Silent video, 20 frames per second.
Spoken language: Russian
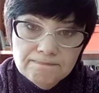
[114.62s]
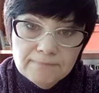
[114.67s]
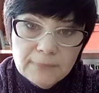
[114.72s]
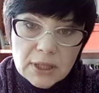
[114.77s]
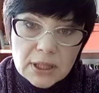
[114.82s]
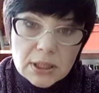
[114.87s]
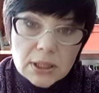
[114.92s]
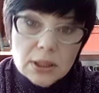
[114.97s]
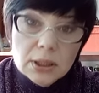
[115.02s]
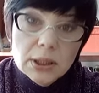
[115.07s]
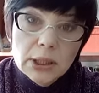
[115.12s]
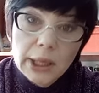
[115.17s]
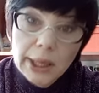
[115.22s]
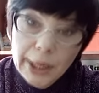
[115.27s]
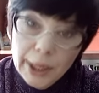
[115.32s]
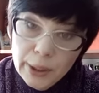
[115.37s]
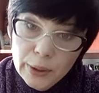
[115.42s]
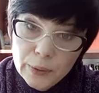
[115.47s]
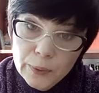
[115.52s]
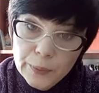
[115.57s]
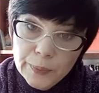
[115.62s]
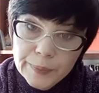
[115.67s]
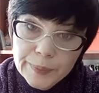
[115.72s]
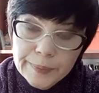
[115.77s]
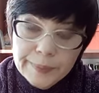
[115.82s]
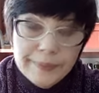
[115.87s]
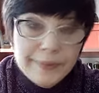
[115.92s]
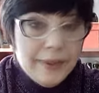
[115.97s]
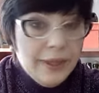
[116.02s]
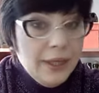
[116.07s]
к сожалению,
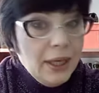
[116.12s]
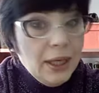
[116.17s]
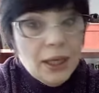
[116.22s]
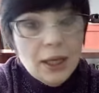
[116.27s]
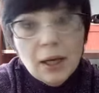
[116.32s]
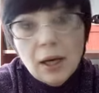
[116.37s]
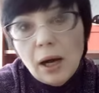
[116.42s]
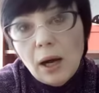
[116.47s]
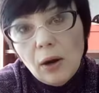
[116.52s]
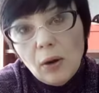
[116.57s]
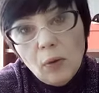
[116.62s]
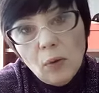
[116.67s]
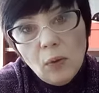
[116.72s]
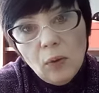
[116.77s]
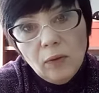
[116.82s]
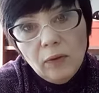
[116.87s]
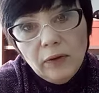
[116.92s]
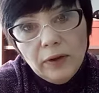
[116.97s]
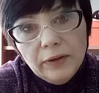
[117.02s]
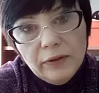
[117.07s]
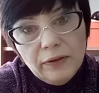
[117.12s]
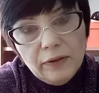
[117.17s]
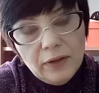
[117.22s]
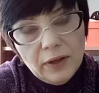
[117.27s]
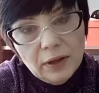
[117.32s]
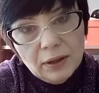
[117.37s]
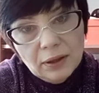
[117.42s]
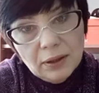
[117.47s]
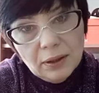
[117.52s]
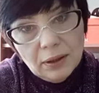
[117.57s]
никакого
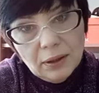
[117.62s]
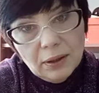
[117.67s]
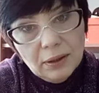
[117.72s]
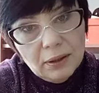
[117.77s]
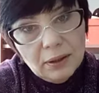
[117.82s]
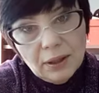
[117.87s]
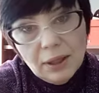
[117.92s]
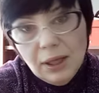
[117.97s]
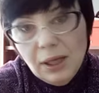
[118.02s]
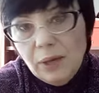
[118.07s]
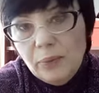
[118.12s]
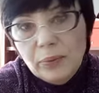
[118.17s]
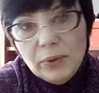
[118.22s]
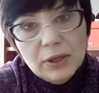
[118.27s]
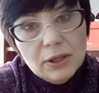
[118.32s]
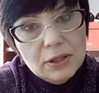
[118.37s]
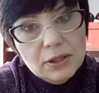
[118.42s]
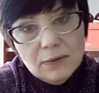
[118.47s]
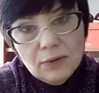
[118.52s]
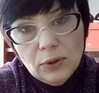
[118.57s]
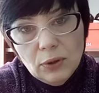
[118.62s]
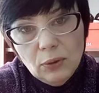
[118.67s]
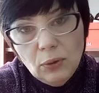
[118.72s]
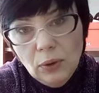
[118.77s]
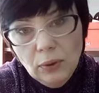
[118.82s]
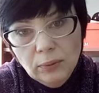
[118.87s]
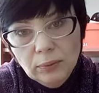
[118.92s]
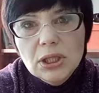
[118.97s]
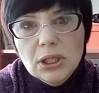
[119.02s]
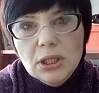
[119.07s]
эффекта это не
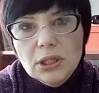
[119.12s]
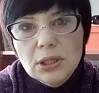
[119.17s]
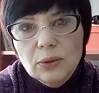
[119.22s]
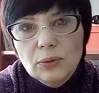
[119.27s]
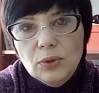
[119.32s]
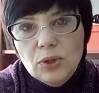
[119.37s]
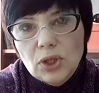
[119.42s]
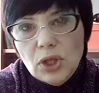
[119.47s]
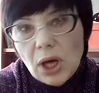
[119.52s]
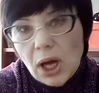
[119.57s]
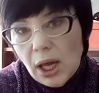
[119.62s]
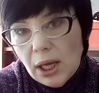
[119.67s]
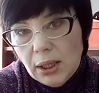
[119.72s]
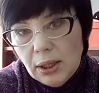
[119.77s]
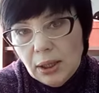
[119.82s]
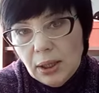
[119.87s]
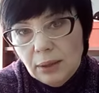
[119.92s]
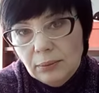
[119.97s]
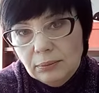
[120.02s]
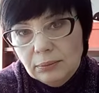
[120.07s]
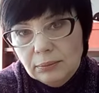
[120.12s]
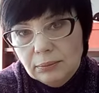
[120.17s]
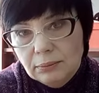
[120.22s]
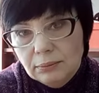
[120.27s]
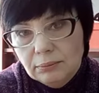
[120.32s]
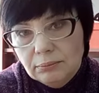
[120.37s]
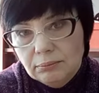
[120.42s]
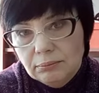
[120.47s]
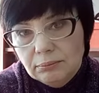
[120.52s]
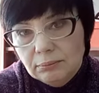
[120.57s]
произвело. И случайно
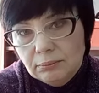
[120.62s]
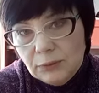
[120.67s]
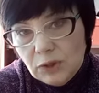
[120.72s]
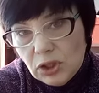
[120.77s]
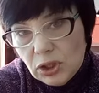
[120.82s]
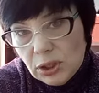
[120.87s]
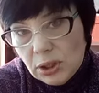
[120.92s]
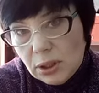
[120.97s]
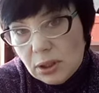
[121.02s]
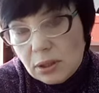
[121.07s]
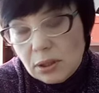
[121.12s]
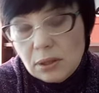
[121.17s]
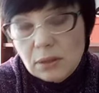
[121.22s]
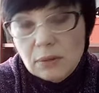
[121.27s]
через